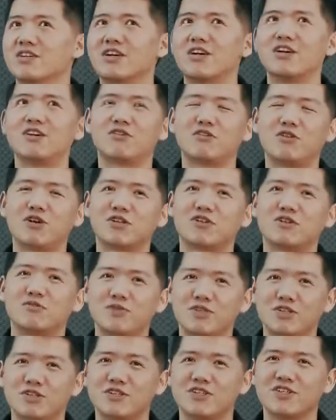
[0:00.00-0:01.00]
哦，化
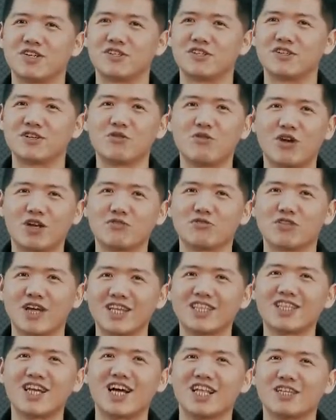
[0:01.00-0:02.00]
妆品直销，这跨度
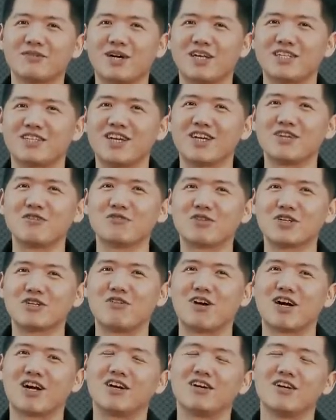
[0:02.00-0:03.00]
太大了吧？嵌入式
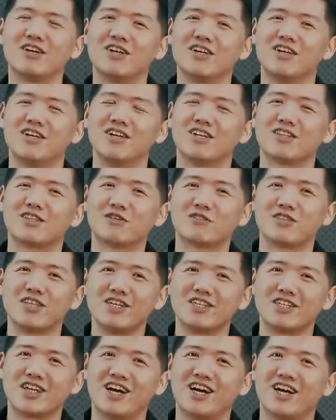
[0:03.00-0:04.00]
广告到
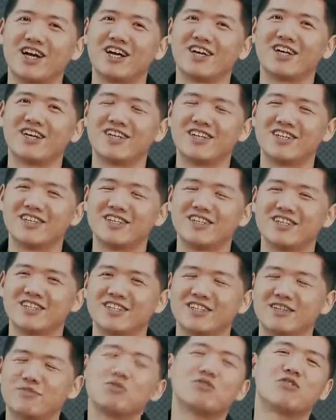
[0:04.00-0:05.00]
电商哎。
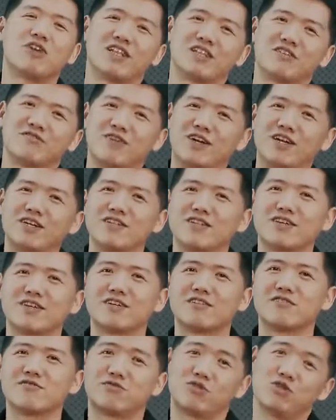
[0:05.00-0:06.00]
哎，不管了，反正那
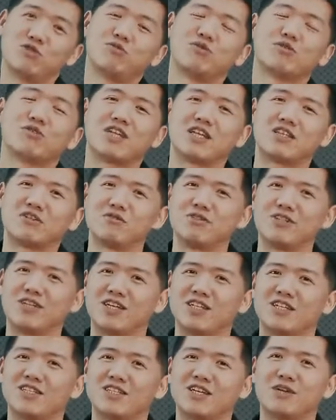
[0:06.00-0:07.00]
个又不用再投
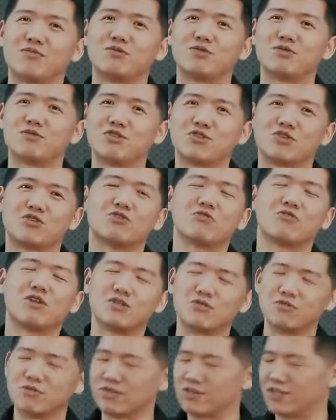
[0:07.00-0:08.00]
钱，咱们就持续
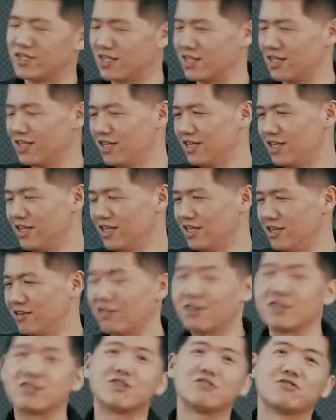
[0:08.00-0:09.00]
关注就行了。
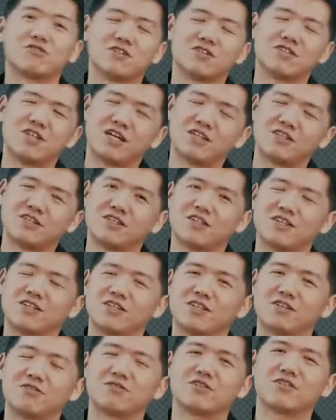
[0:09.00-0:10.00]
后来这公司上市了，
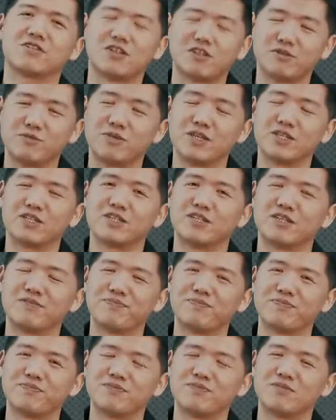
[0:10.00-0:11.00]
这公司叫什么名字呢？
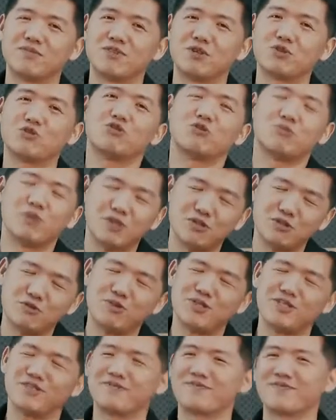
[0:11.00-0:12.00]
叫聚美优
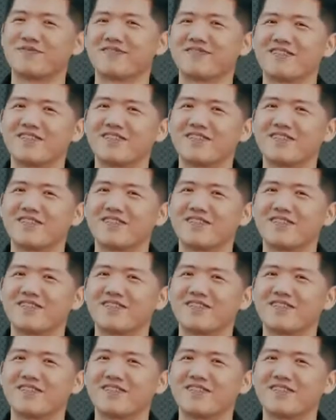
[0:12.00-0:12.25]
品。